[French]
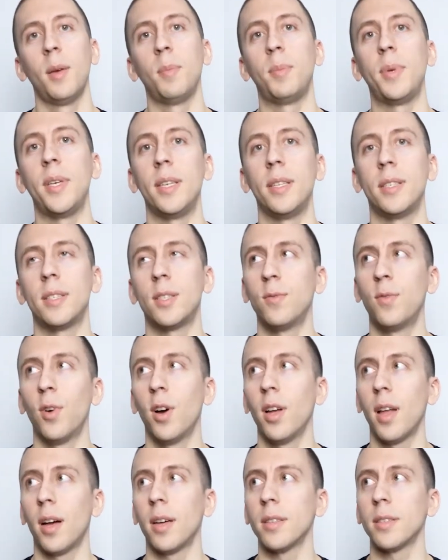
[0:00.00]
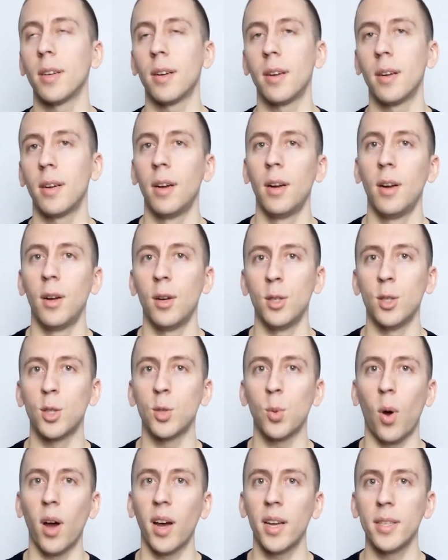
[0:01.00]
Puis tu vas dans un, une
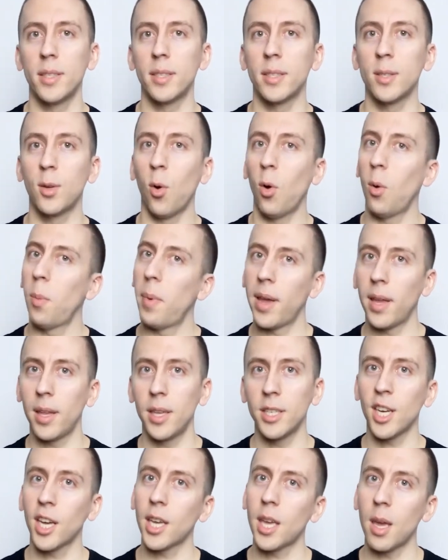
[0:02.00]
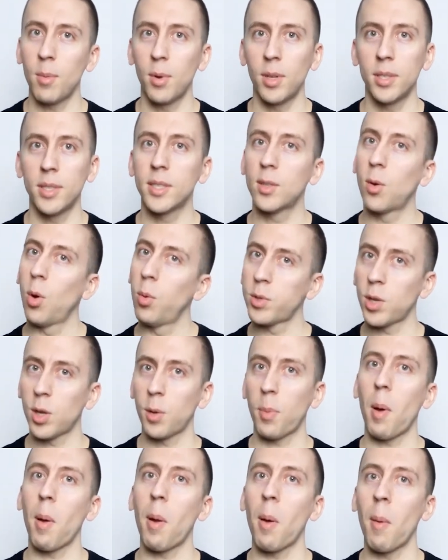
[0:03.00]
soirée disco, ben, il y a des gens qui aiment le disco et sont
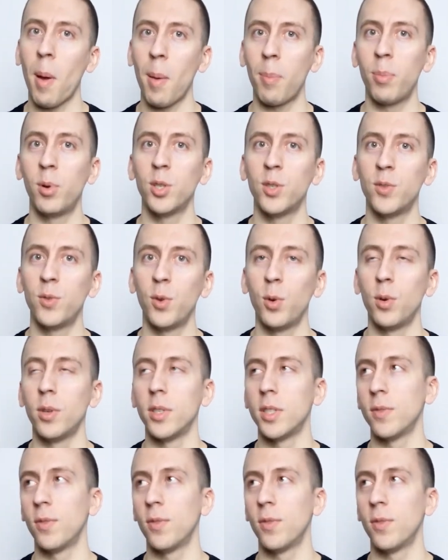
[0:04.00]
probablement plus vieux.